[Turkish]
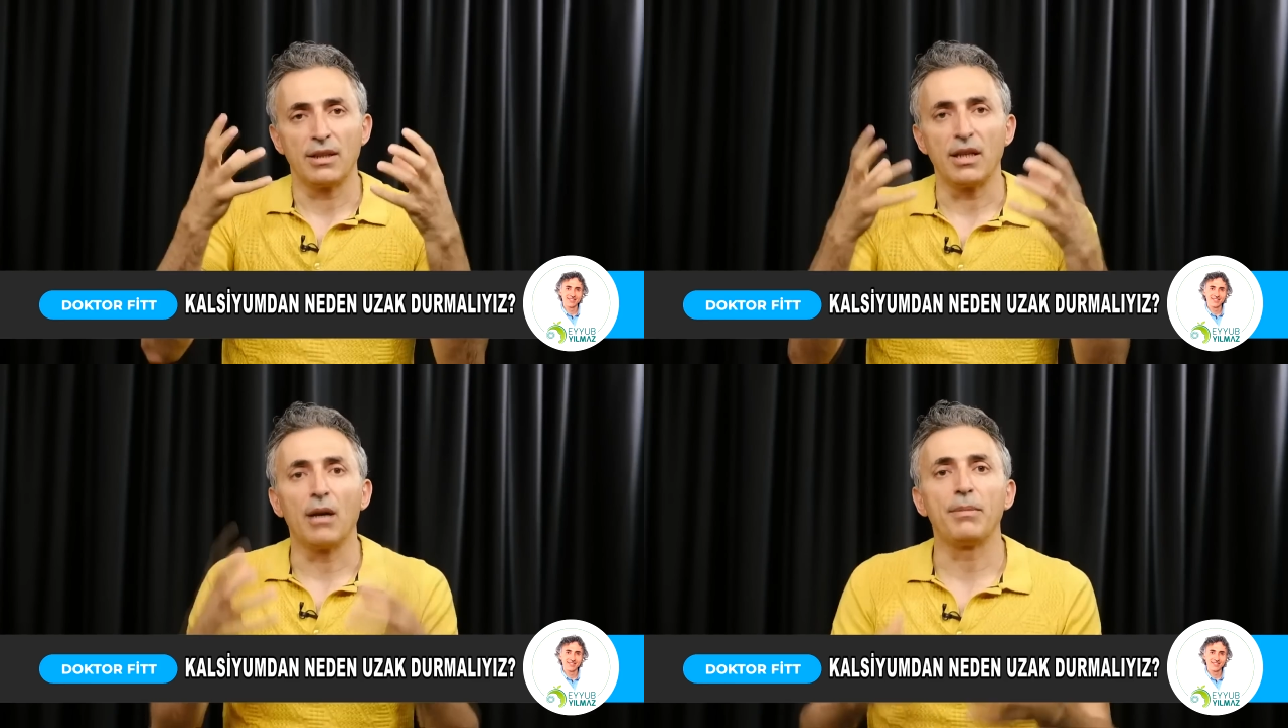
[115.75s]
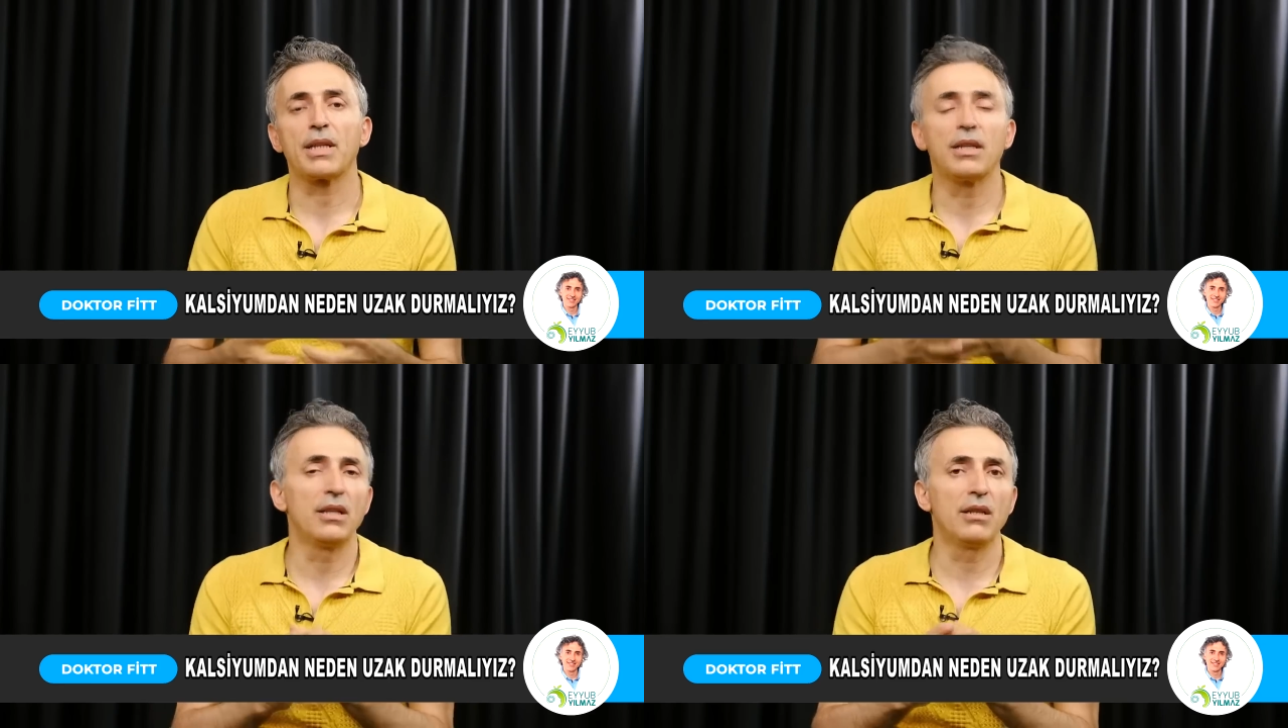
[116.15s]

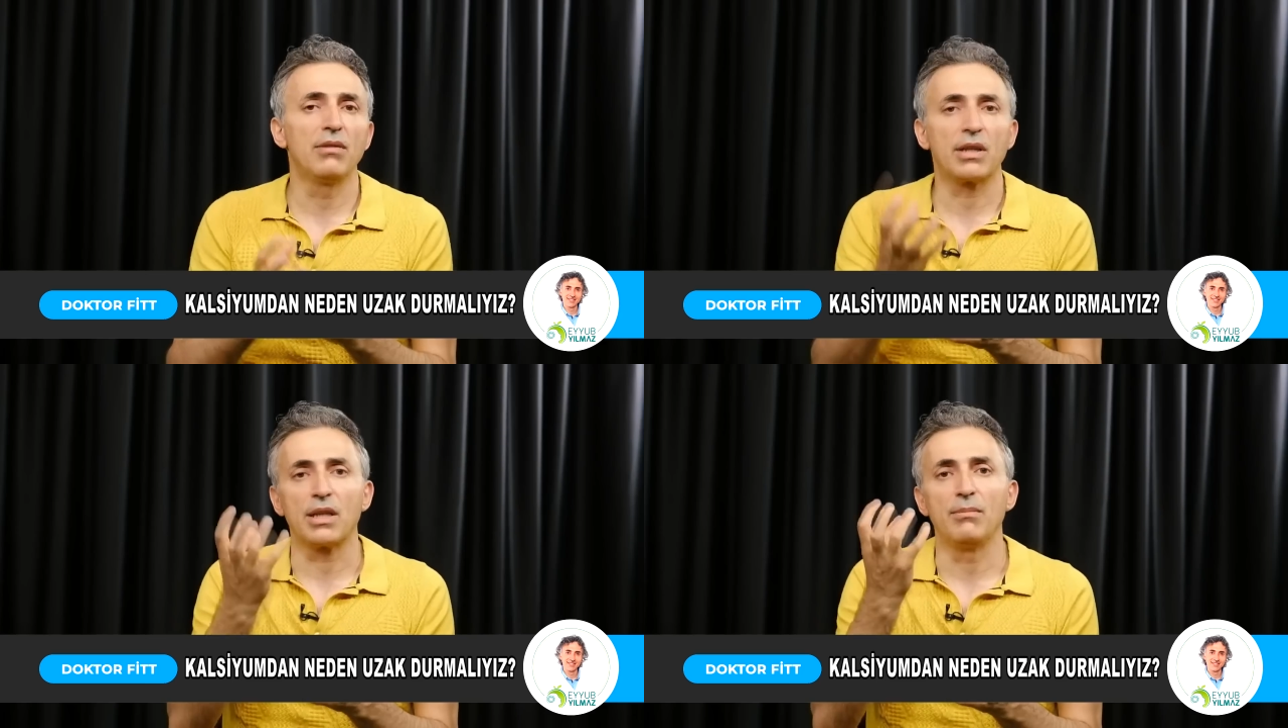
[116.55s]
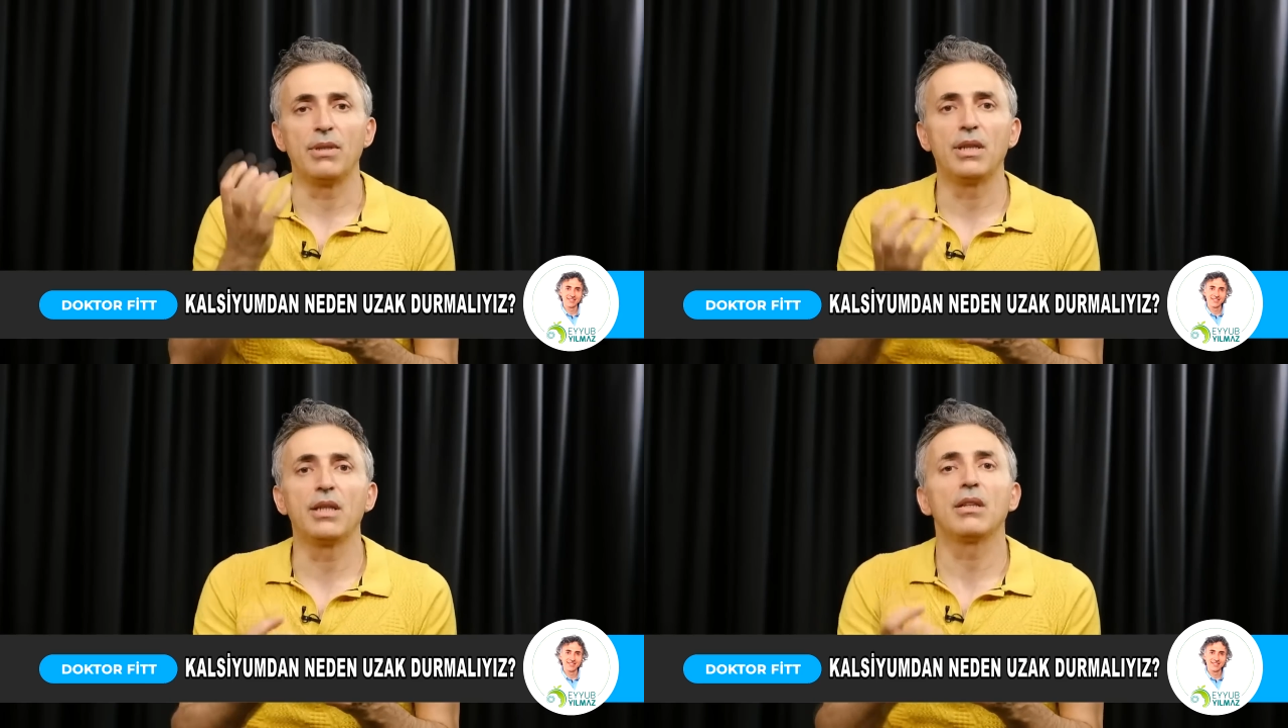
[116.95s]
dinamikliği ve
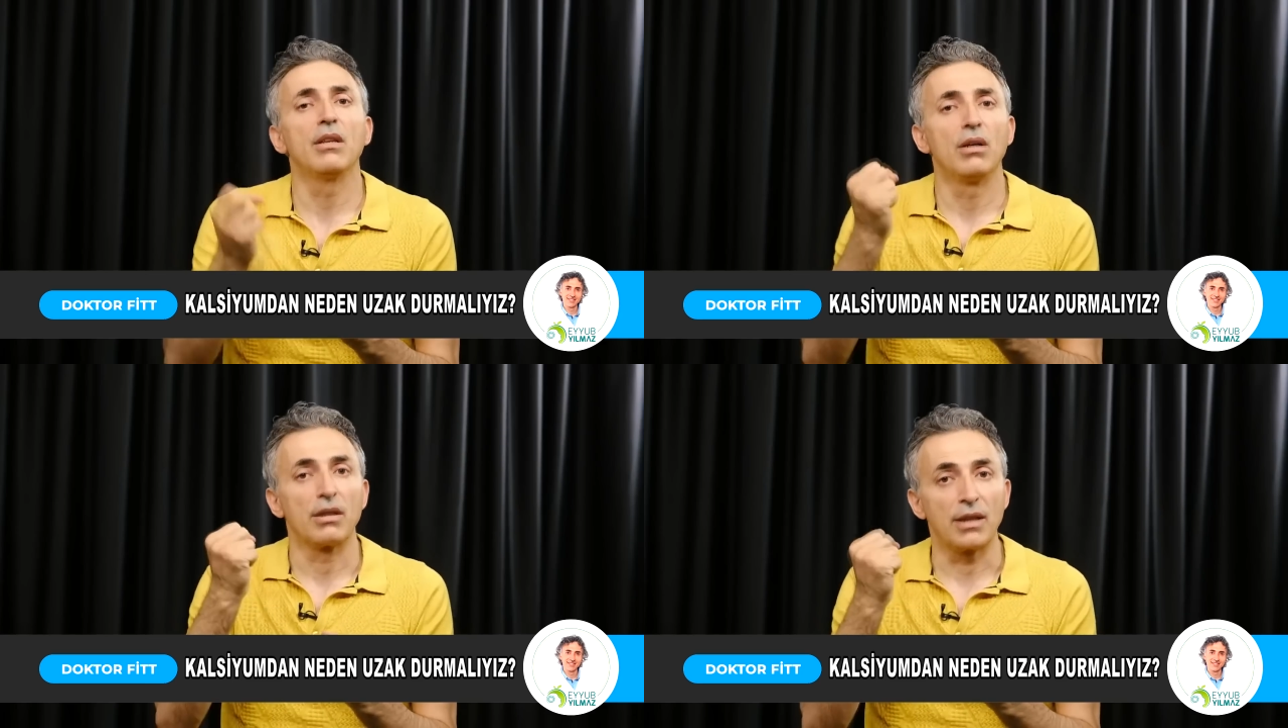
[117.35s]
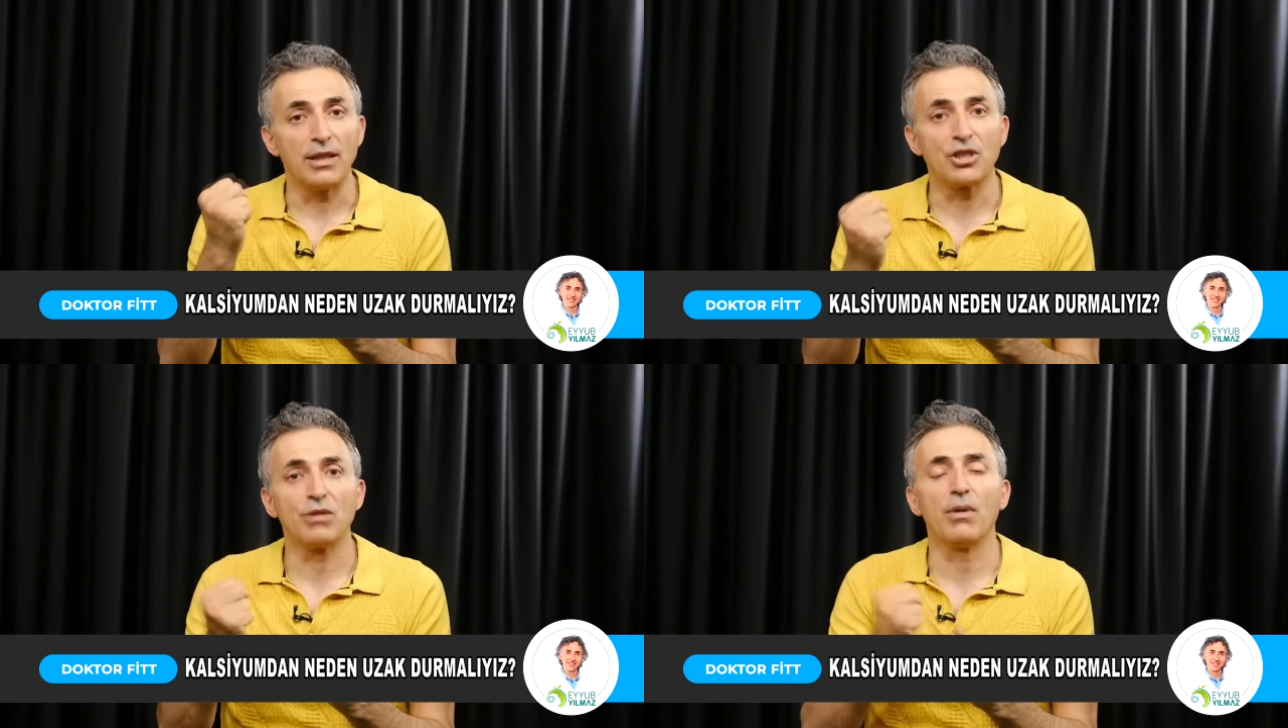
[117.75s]
kemiğin
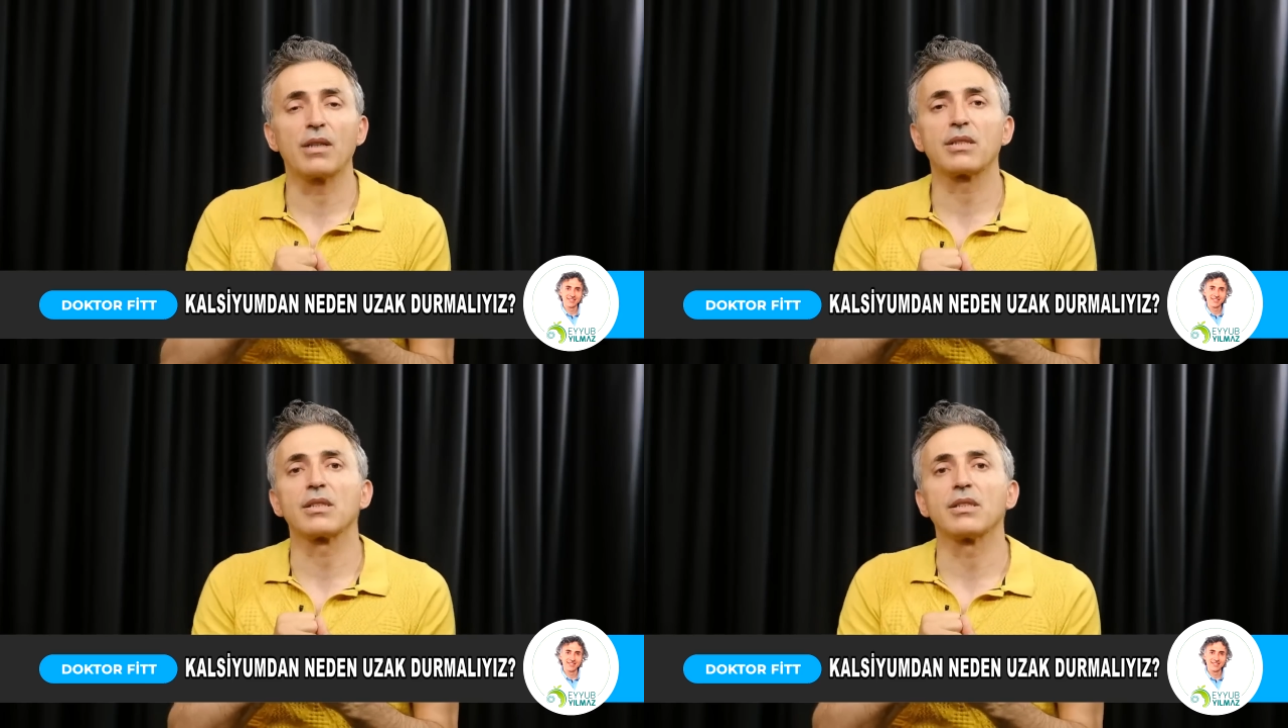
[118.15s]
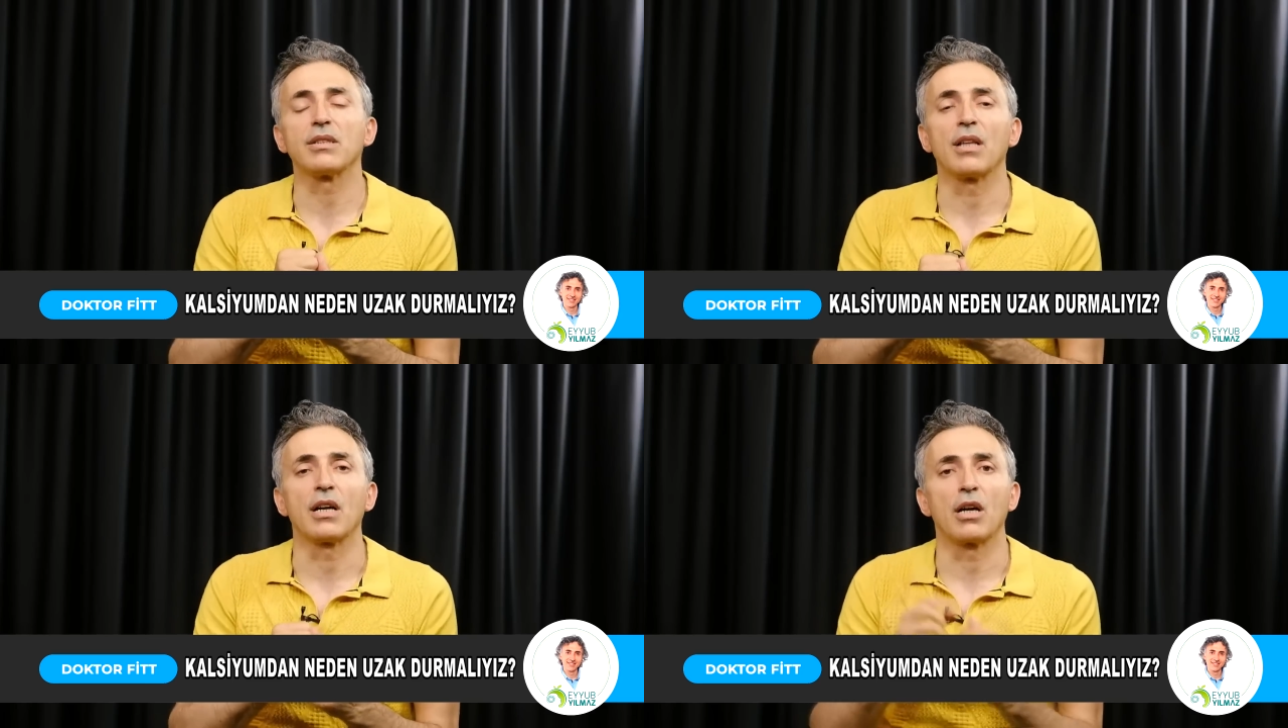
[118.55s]
gelişimi
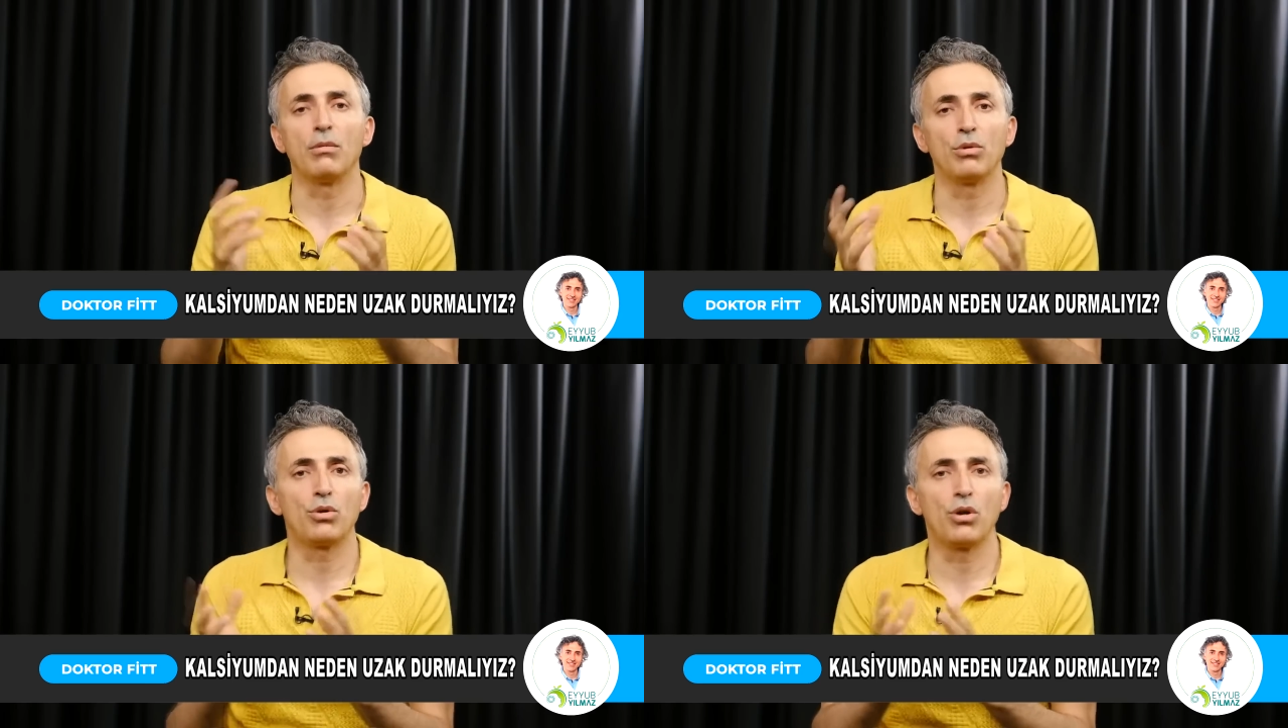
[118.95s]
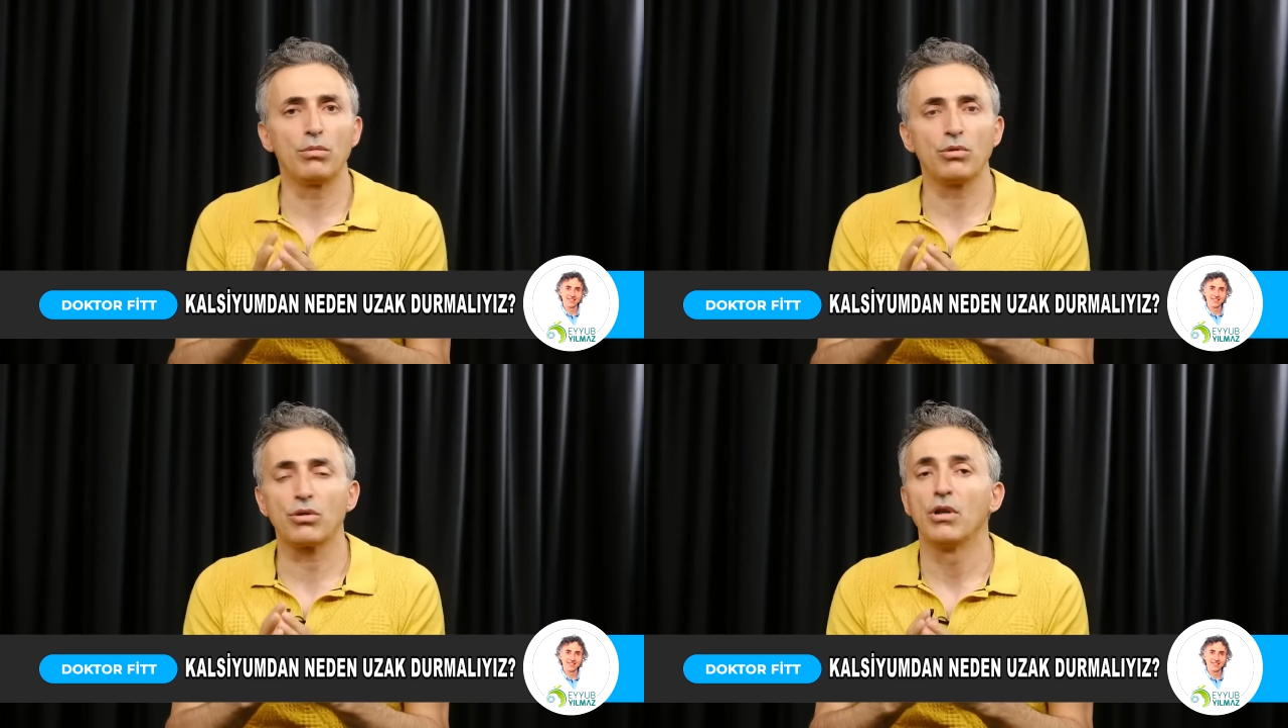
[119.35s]
açısından kabul
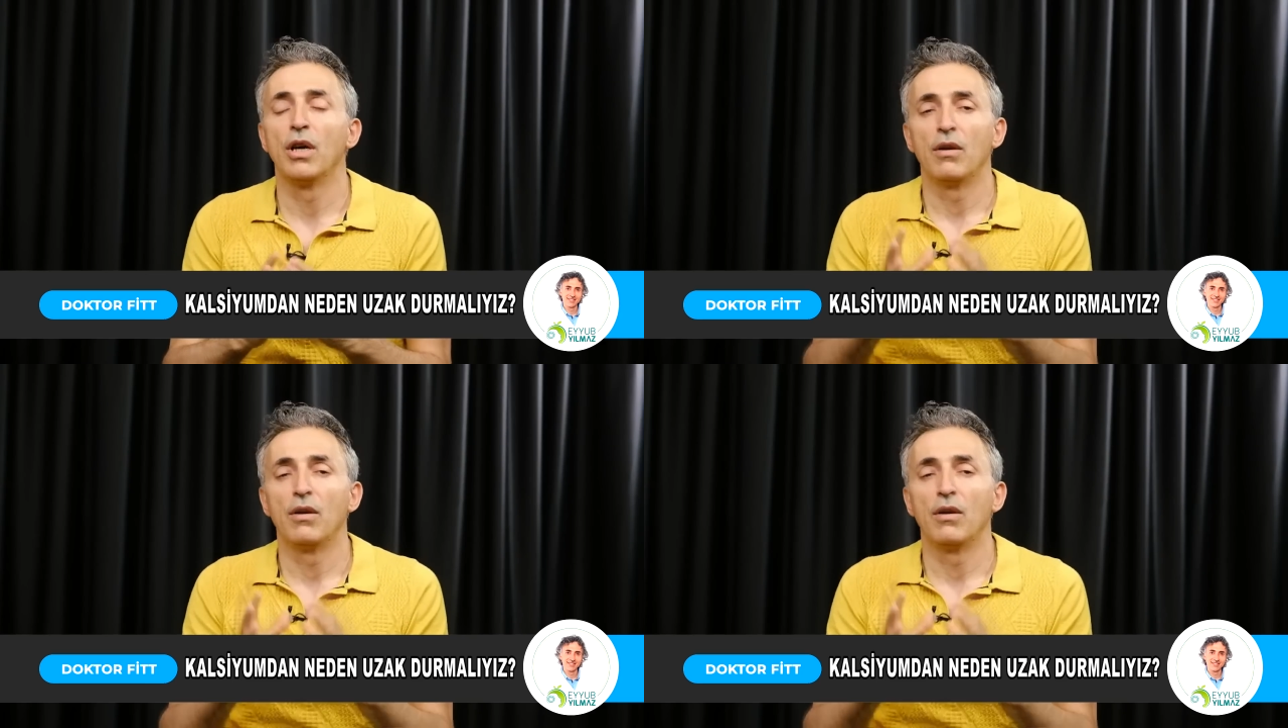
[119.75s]
görmüş